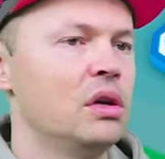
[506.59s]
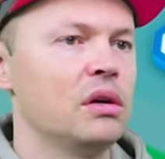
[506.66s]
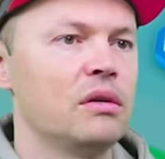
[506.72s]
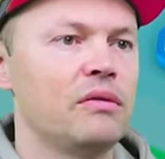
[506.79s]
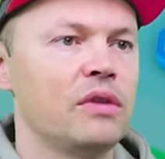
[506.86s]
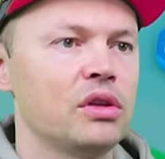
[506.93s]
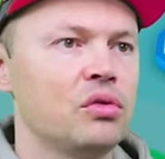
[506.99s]

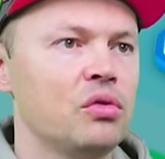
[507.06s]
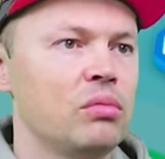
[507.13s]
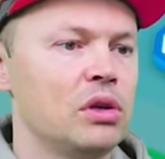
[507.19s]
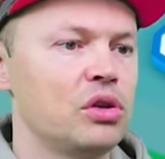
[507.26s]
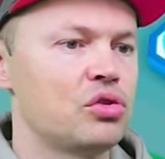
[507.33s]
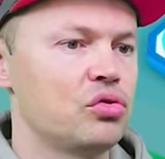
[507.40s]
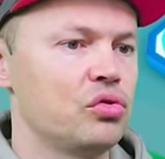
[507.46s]
в одну
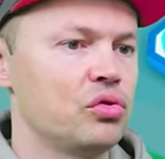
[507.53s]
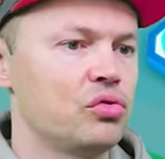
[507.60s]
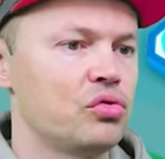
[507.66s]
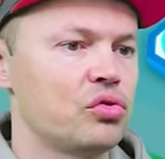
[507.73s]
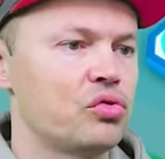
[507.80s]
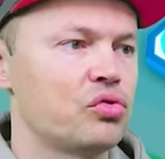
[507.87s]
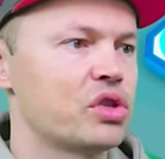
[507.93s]
большую.
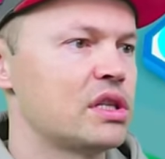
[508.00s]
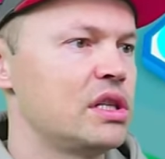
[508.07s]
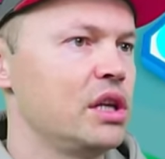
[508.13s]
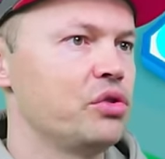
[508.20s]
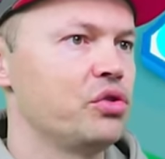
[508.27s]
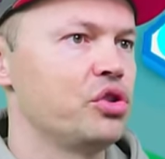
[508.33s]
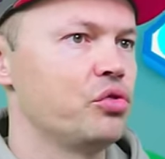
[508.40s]
есть уже
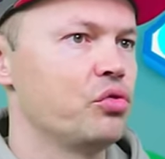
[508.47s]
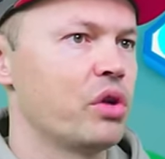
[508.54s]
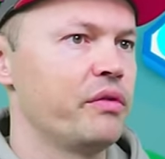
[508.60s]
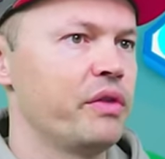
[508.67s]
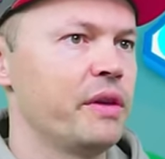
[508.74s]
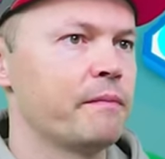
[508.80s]
следующий уровень.